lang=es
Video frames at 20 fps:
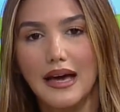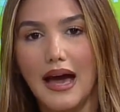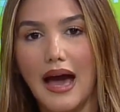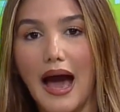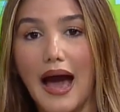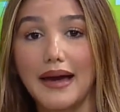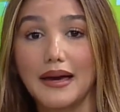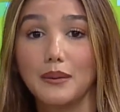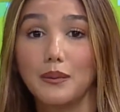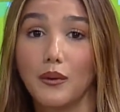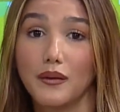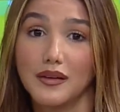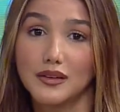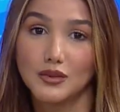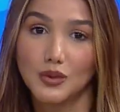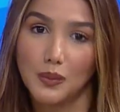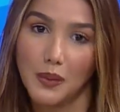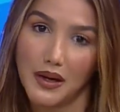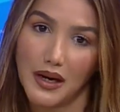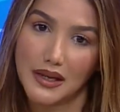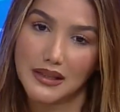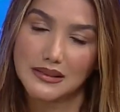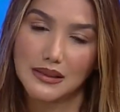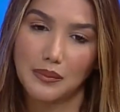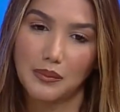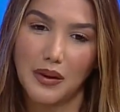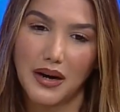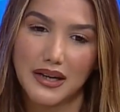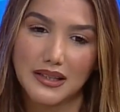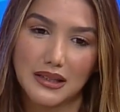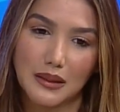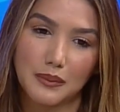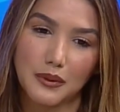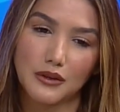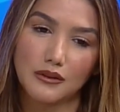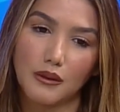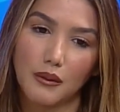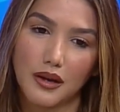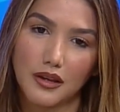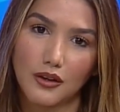a que puedan superar esa parte, pero
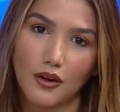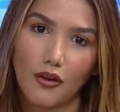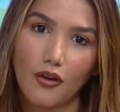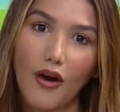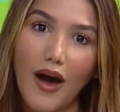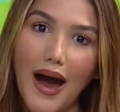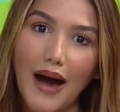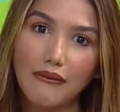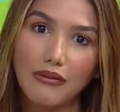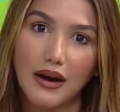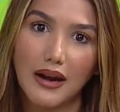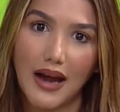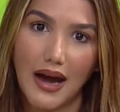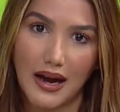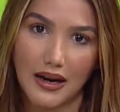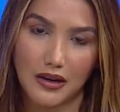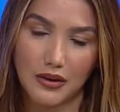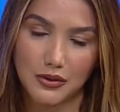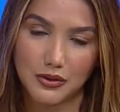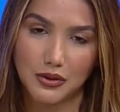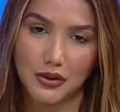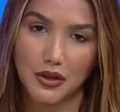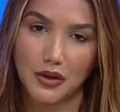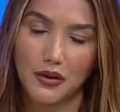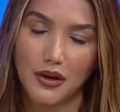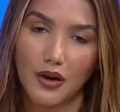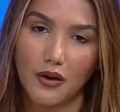sobre todo hablarlo. Yo creo que lo que